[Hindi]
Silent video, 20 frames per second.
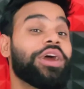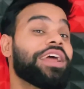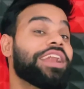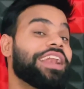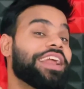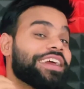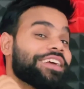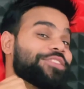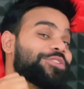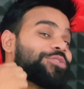
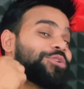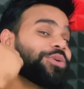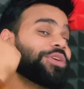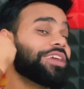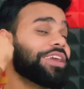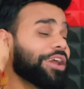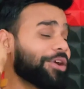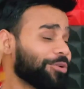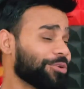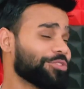लेकिन दोस्तों ये
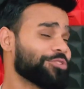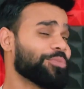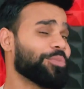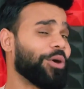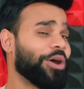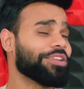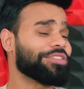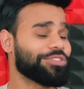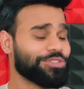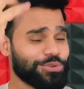कुछ
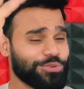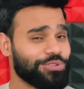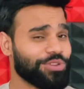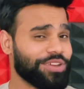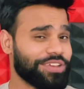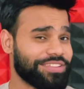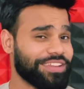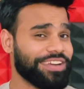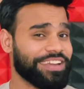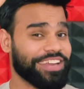वॉच दूसरे
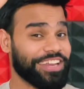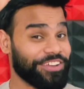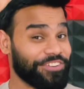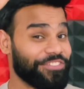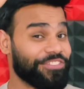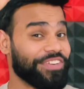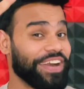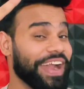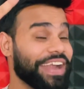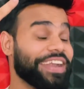से
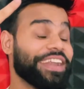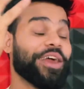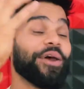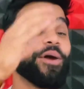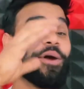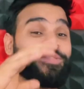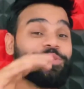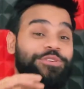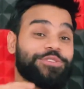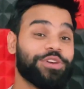डिफरेंट है और
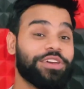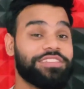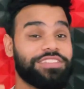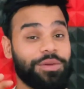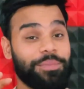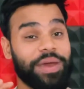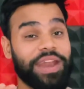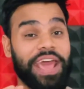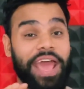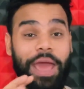दोस्तों इसे
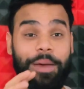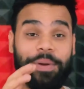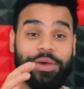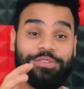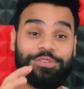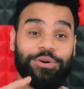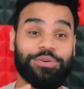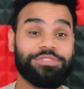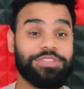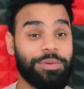मैंने
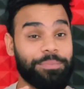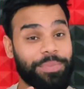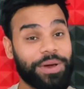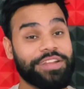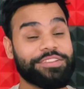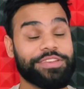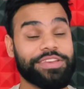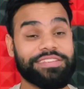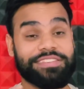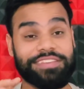अमेजोन से
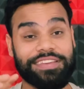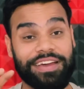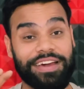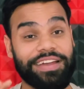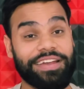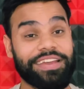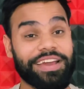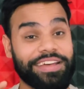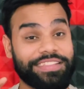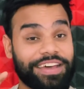परचेज कर
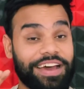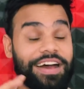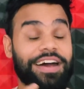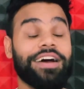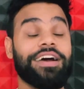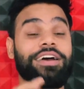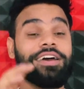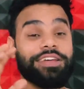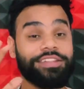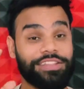लिया था
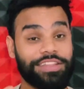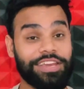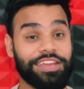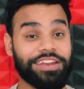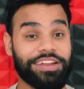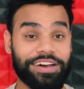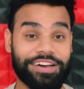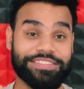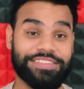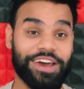तीन
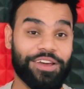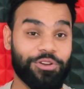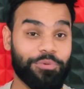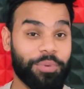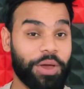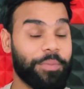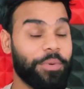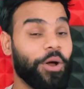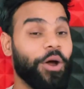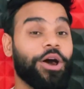हजार रुपए
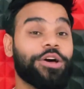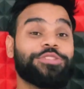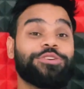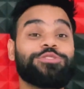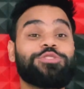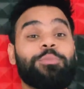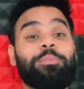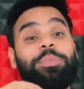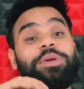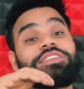में और दोस्तों
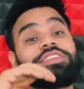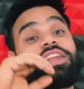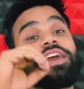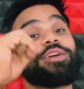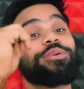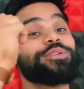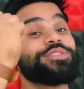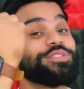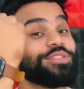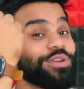पिछले
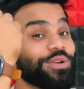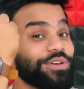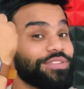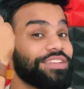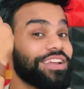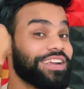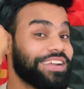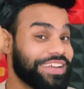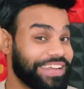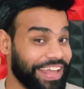कुछ दिनों से
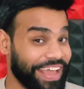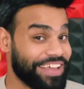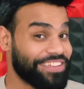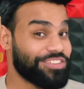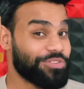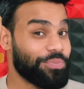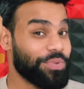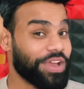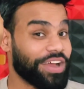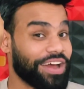टेस्ट
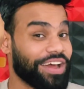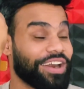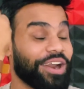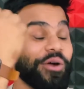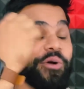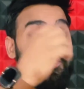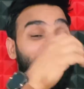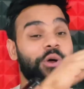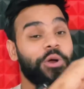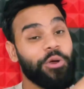भी कर रहा
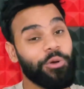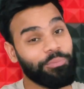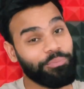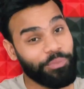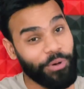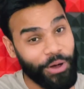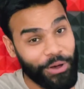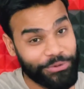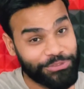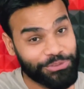हूं
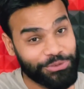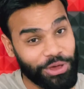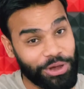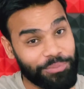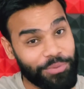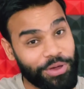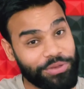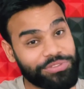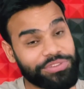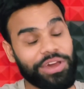बॉक्स को
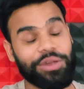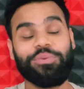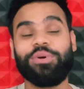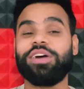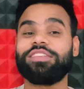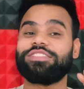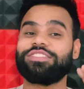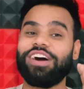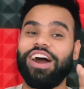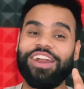अनबॉक्स करूंगा
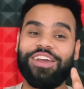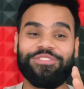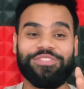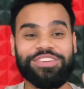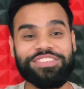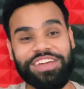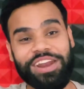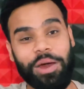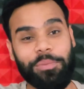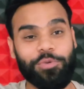सारे
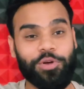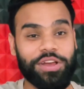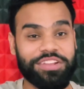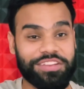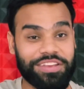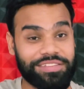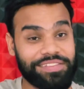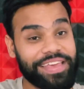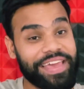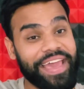फीचर आपको अच्छे
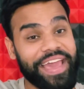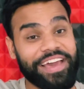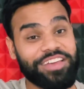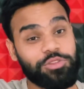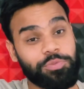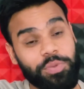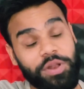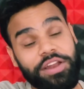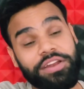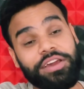से
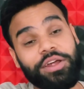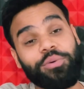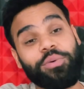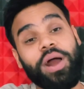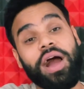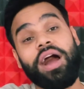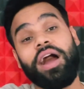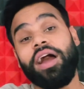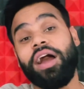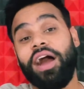एक्सप्लेन करूंगा
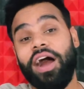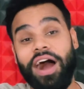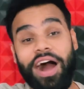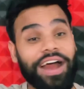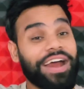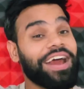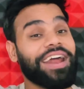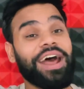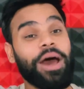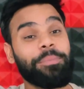
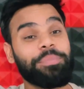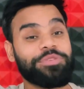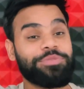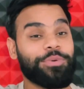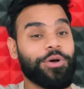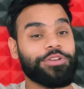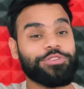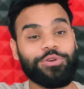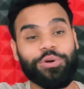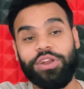अगर आप इस
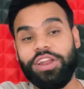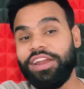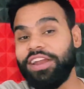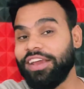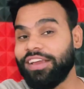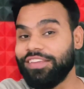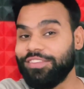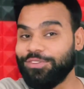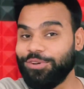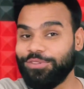वॉच को लेने की
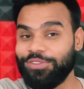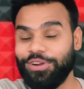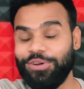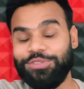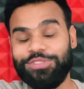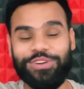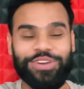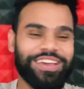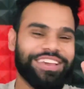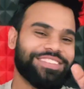सोच रहे हो तो
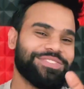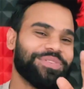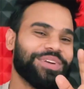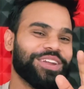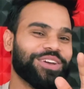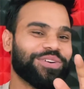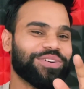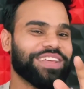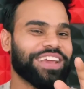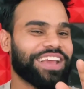इस वीडियो
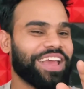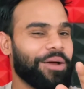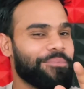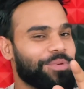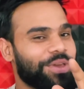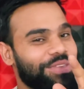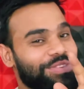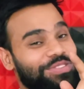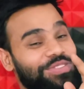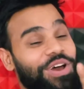को देख के आपके
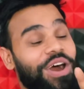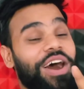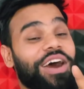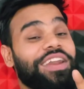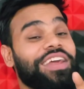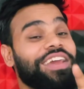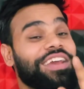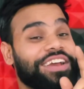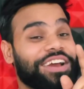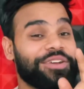सारे
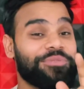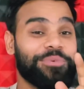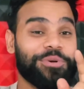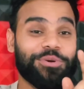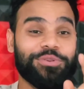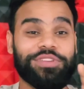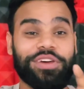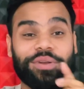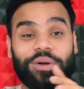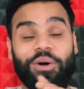
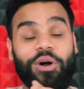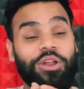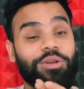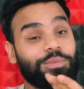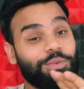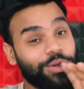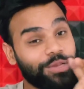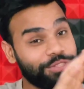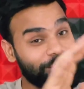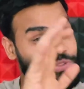कंफ्यूजन
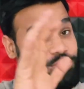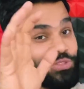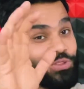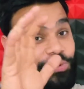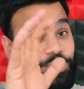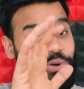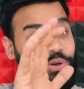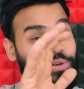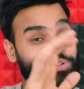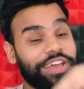ऑलमोस्ट
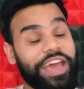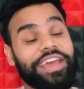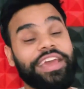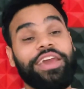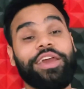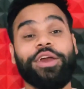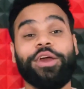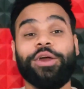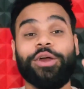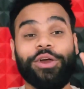दूर हो जाएंगे
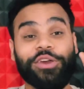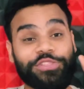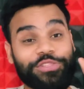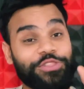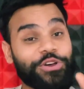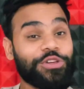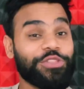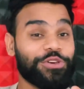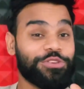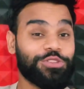तो
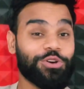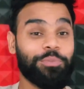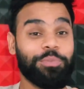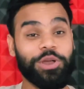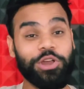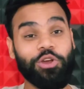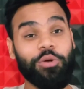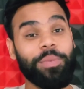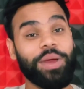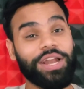दोस्तों
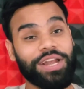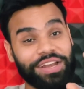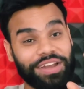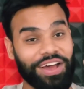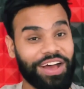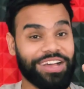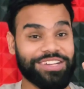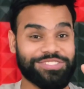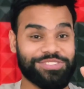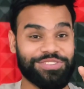वीडियो में
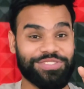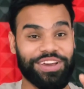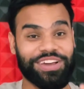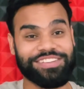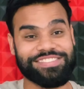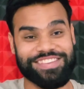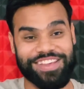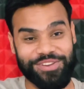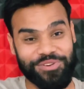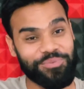लास्ट तक
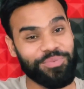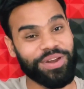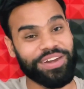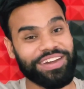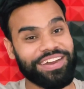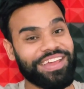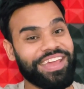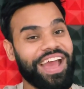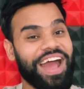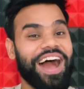जरूर बन
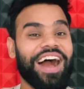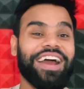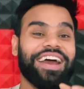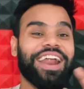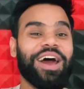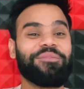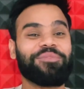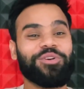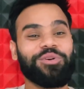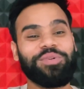रही है अगर
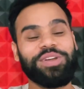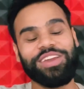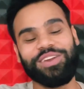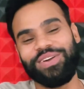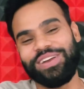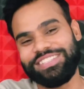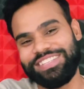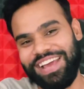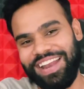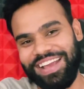आपको वीडियो
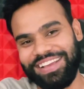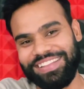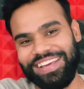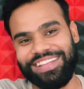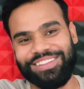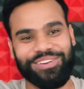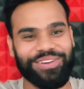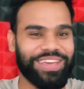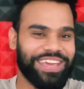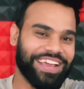अच्छा लगता है तो
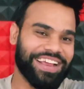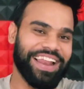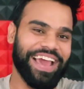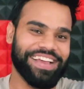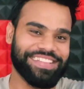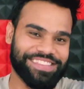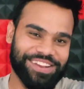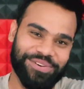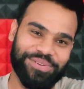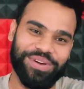एक लाइक
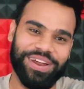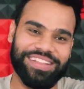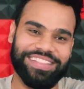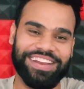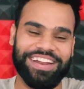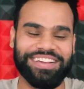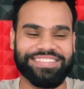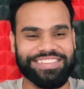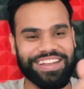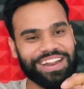जरूर कर देना
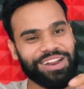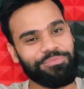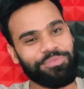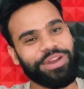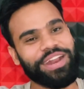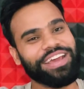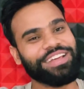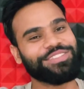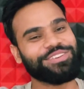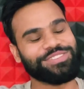चैनल पर
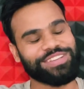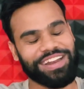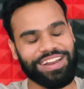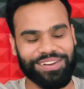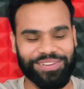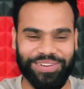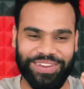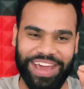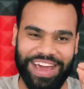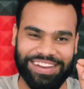नए तो चैनल को
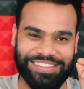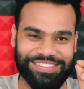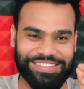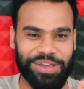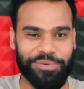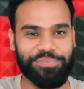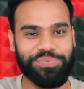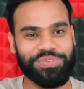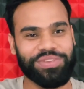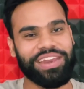यार
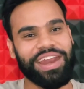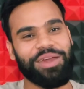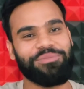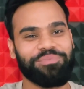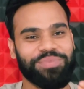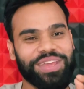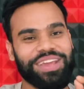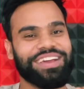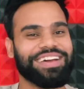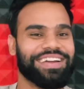सब्सक्राइब भी
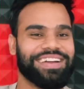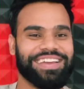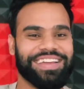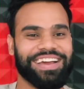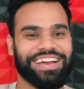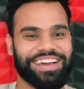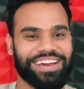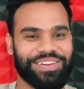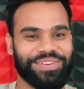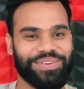कर लिया
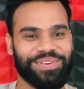करो